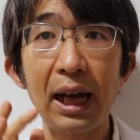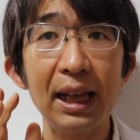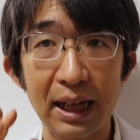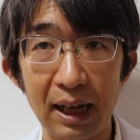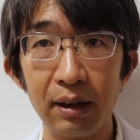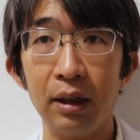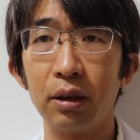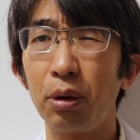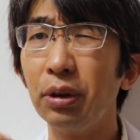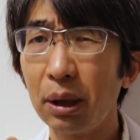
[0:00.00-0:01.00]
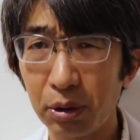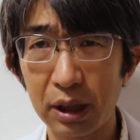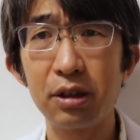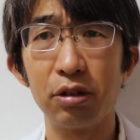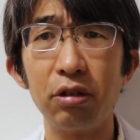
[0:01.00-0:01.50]
ただ、こんなの
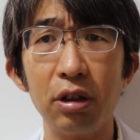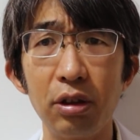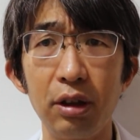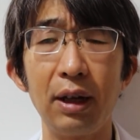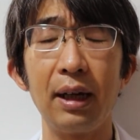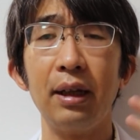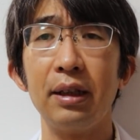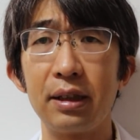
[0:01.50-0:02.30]
摂取するよりは